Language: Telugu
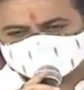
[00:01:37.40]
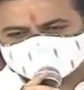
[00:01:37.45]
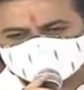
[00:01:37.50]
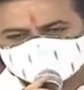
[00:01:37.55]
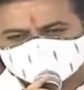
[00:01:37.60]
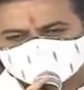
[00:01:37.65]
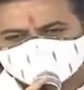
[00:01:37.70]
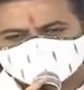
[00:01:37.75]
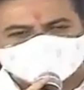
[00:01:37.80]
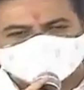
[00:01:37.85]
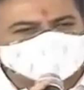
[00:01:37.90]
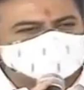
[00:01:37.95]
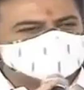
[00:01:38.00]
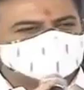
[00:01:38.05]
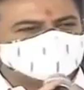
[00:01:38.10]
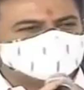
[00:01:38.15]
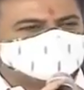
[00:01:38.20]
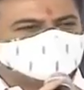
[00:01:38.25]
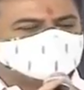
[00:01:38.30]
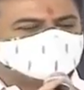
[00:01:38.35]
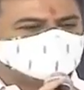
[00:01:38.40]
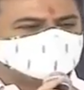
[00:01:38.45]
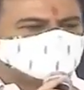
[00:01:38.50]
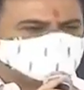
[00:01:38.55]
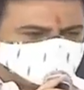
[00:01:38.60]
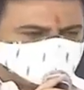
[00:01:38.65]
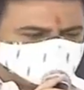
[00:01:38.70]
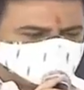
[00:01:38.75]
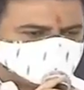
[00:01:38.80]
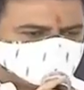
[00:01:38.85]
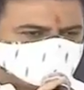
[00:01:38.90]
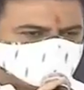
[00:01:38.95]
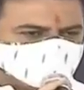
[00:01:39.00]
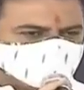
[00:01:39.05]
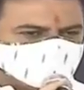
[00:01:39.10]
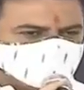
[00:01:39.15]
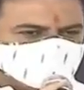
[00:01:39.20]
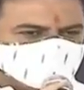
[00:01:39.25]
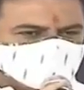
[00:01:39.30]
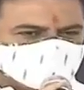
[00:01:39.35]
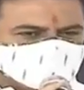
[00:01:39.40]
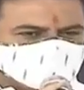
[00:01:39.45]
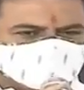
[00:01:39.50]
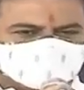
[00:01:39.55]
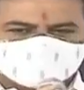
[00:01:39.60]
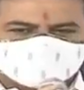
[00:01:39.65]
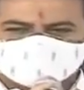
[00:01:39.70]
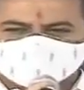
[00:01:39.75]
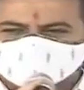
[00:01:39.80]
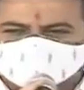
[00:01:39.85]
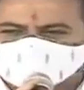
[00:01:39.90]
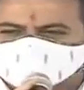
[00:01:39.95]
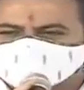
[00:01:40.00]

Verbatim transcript: హైదరాబాద్ నగరం అత్యంత ఆకర్షణీయ